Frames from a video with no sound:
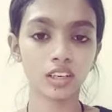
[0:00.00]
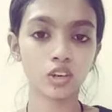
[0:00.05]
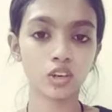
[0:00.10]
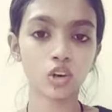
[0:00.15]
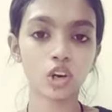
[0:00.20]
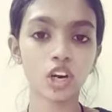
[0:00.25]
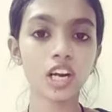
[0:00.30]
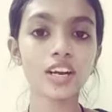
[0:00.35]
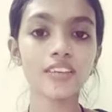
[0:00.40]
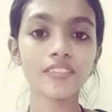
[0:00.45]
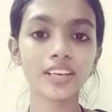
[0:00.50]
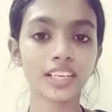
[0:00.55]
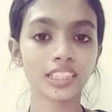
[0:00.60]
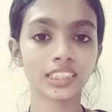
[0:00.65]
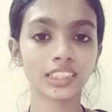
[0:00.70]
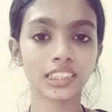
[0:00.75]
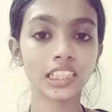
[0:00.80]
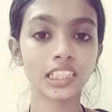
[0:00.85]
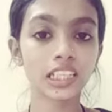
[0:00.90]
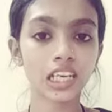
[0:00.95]
கொரோனா
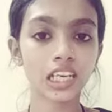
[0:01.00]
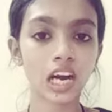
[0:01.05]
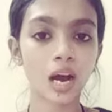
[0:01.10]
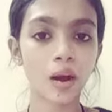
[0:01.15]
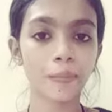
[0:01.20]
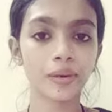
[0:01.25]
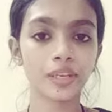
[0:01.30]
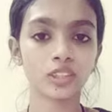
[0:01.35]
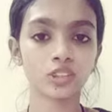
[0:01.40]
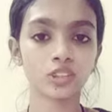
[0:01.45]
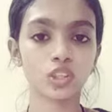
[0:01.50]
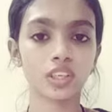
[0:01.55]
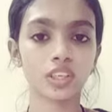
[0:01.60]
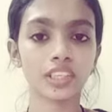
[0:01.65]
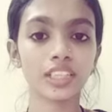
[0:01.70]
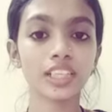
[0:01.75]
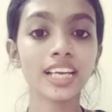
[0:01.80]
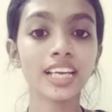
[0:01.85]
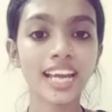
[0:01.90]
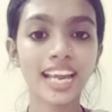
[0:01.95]
வைரஸ் இருக்கா அப்படின்னு
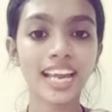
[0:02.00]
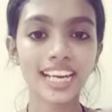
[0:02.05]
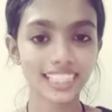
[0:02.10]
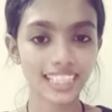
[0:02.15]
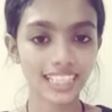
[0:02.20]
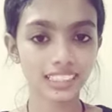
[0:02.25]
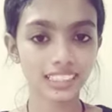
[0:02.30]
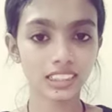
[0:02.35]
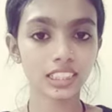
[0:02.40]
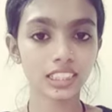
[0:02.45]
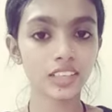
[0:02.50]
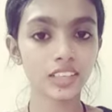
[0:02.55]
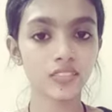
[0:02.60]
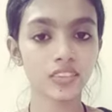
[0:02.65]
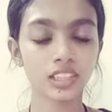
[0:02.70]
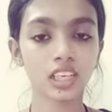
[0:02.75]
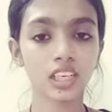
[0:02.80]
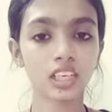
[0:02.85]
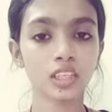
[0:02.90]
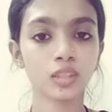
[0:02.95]
சொல்லிட்டு டெஸ்ட் கிட்
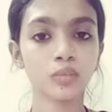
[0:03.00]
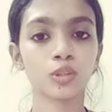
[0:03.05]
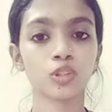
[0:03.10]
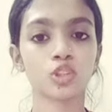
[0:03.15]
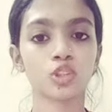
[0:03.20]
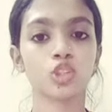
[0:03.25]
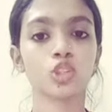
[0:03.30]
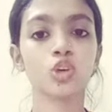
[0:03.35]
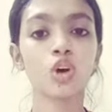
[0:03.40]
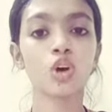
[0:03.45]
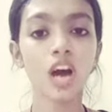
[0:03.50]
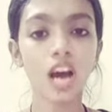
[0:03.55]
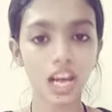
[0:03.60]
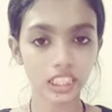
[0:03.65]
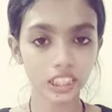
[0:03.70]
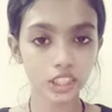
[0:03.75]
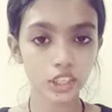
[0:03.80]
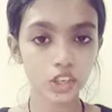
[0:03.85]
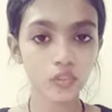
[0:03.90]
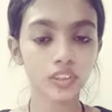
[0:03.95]
வந்து கண்டுபிடிச்சிருந்தோம்
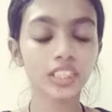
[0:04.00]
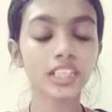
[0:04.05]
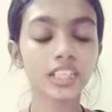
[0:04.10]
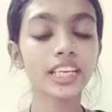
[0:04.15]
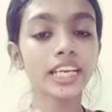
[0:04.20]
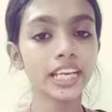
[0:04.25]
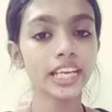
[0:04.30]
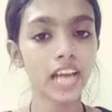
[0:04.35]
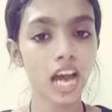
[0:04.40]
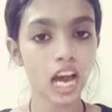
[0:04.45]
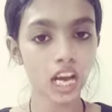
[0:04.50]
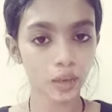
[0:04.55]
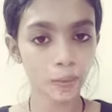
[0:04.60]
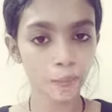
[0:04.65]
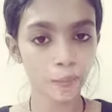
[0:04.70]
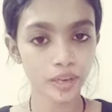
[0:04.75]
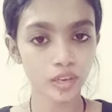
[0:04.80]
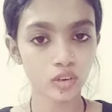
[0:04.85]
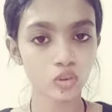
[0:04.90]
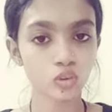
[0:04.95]
அதையும் வந்து நீங்கள்
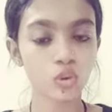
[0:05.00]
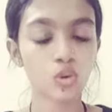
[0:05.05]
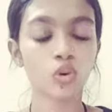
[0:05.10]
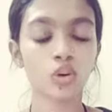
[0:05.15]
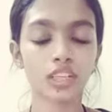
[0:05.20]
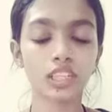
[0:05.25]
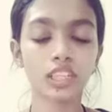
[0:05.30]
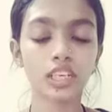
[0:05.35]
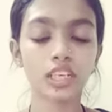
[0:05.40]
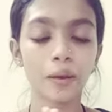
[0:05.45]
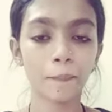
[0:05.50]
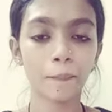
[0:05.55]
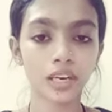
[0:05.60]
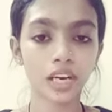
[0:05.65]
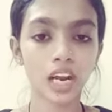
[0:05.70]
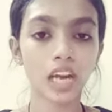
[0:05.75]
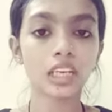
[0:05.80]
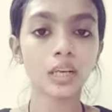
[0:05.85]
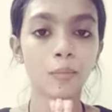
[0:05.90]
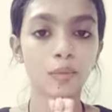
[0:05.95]
யாருக்குமே கொடுக்கக்கூடாது நம்ம
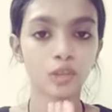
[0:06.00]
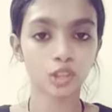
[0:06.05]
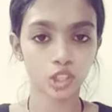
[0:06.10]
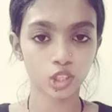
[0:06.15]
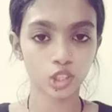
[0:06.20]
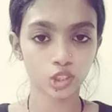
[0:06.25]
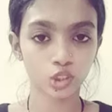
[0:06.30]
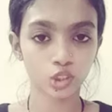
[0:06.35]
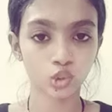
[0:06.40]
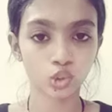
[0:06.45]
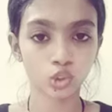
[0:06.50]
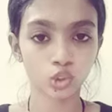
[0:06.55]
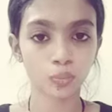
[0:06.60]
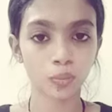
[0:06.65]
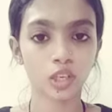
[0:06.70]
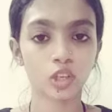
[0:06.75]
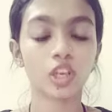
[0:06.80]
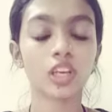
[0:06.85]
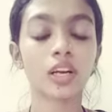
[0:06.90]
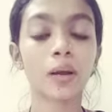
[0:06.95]
நாட்டில் மட்டும் தான் யூஸ்
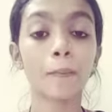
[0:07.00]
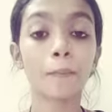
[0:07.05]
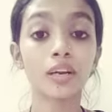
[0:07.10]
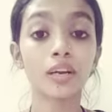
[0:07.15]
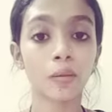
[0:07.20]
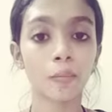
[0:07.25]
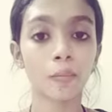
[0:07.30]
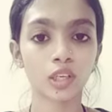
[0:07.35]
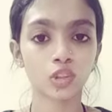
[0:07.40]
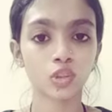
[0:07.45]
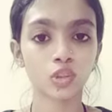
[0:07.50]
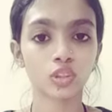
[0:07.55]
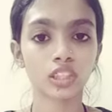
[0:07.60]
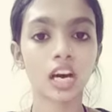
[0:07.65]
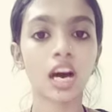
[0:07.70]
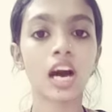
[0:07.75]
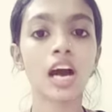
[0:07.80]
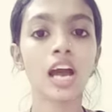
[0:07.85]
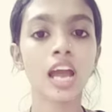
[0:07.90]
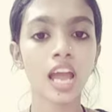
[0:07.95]
பண்ணணும் நம்மளுக்கு
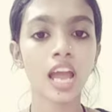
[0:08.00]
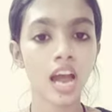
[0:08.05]
மட்டும்தான்